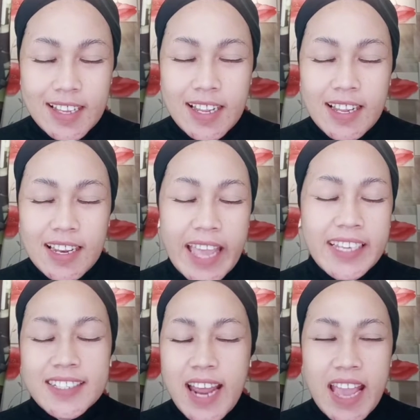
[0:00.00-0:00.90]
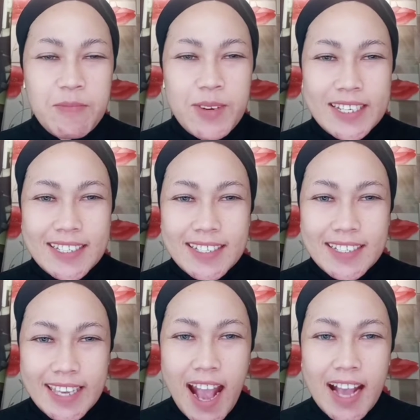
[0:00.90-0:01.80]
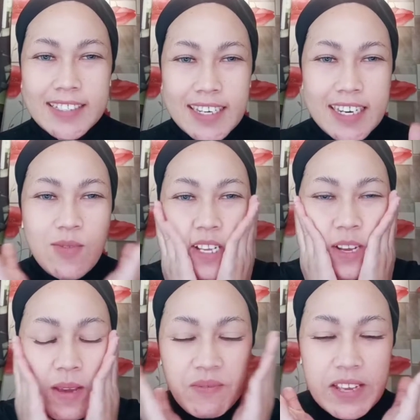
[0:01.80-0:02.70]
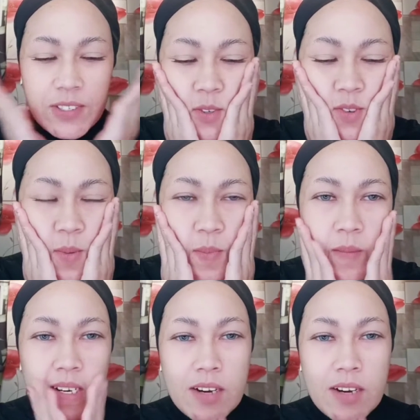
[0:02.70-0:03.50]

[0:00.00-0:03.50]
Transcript: Like a diamond Ya, jadi ini wajah bare ku Benar-benar